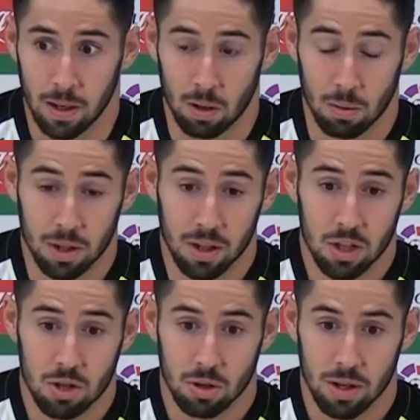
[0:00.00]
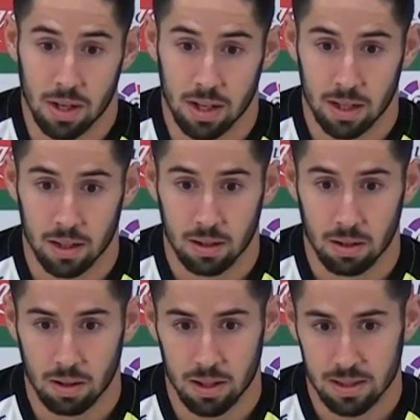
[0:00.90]
Como te he dicho, eh,
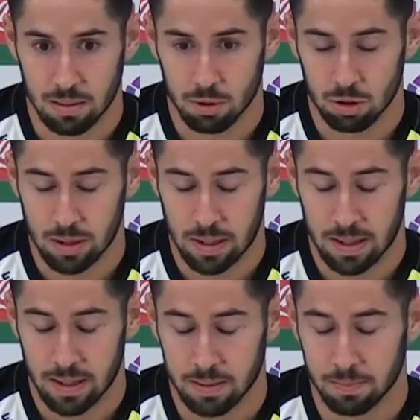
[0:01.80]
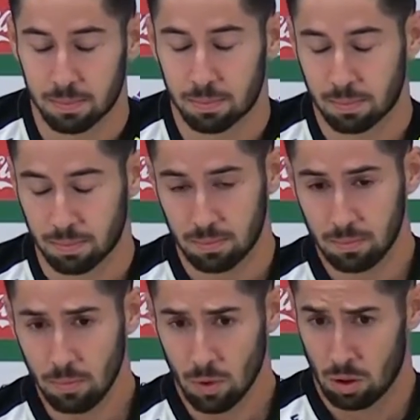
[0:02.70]
estamos
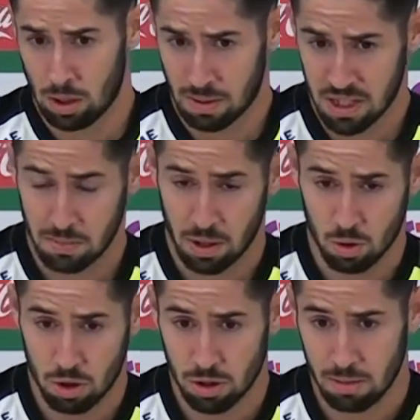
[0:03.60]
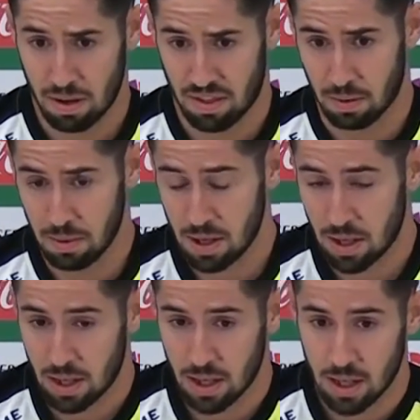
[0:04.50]
con la máxima ilusión de empezar bien,
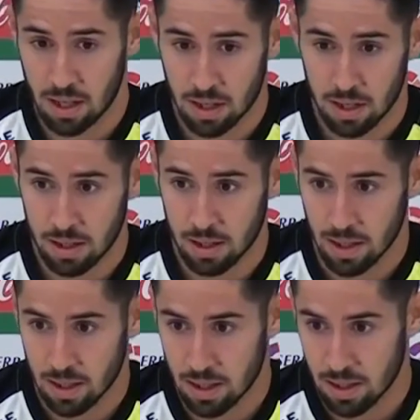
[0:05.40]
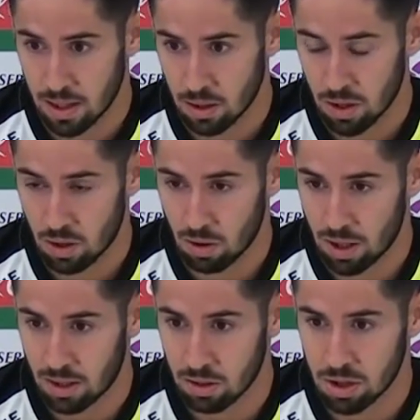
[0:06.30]
de no
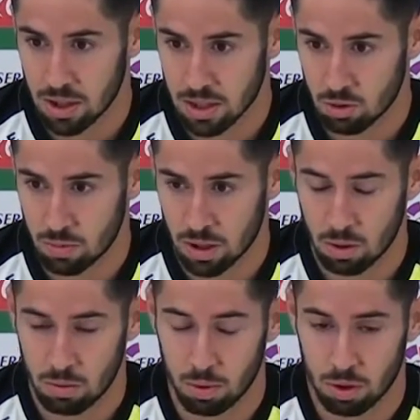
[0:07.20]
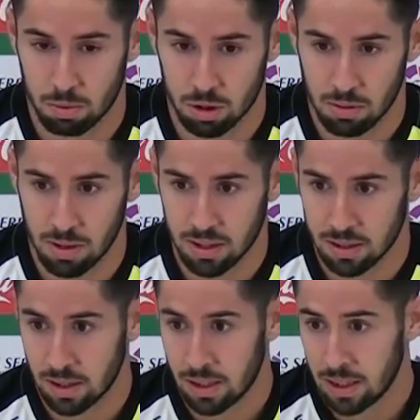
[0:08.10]
descolgarnos y de sumar todos los puntos posibles
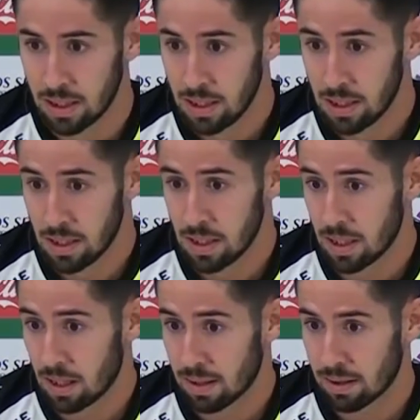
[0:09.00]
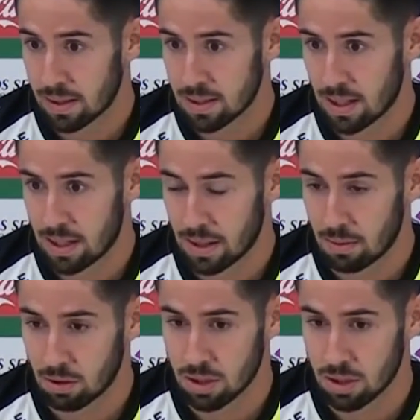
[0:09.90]
y la verdad que el trabajo